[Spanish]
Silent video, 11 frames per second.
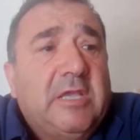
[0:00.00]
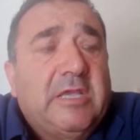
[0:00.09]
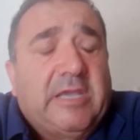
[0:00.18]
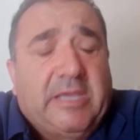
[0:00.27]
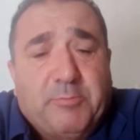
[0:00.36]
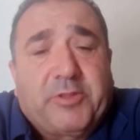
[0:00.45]

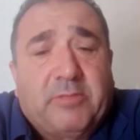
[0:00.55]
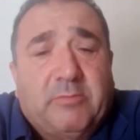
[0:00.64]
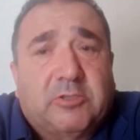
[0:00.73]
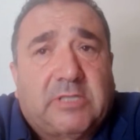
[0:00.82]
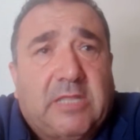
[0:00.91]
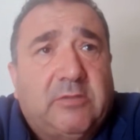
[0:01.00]
hemos
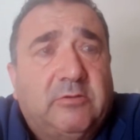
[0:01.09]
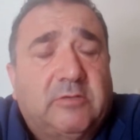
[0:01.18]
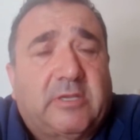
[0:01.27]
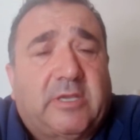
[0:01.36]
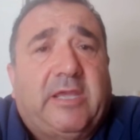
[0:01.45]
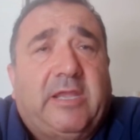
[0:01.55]
demostrado
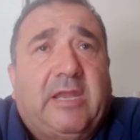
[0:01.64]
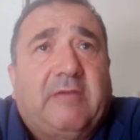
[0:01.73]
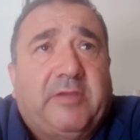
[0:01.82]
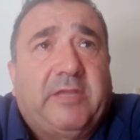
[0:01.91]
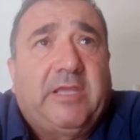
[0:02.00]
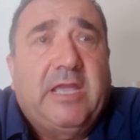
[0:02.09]
que la
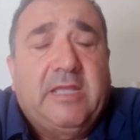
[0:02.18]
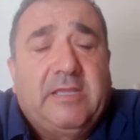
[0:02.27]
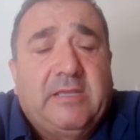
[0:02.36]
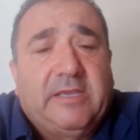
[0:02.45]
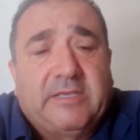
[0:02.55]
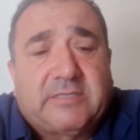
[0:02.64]

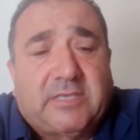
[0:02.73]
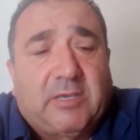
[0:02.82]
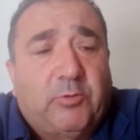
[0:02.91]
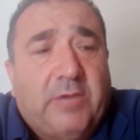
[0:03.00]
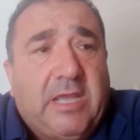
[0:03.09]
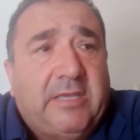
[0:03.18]
feria es
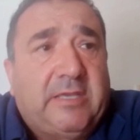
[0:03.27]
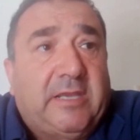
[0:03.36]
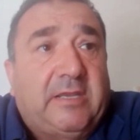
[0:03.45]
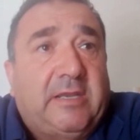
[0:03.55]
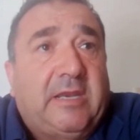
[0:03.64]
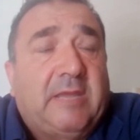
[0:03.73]
segura y
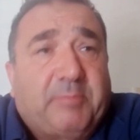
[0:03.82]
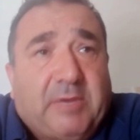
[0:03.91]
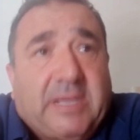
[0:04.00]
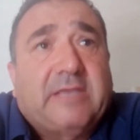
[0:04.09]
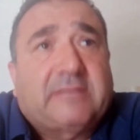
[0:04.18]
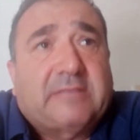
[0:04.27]
en las
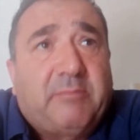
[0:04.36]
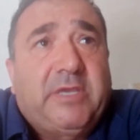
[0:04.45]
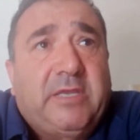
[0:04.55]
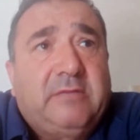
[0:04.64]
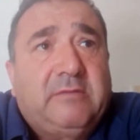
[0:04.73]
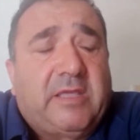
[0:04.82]
playas
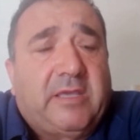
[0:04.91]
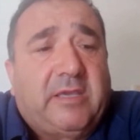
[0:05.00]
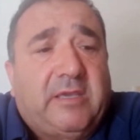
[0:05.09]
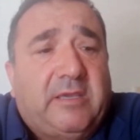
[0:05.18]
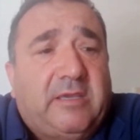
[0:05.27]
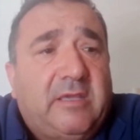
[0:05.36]
también,
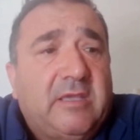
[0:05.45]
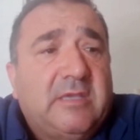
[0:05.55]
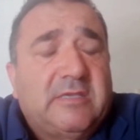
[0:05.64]
eh,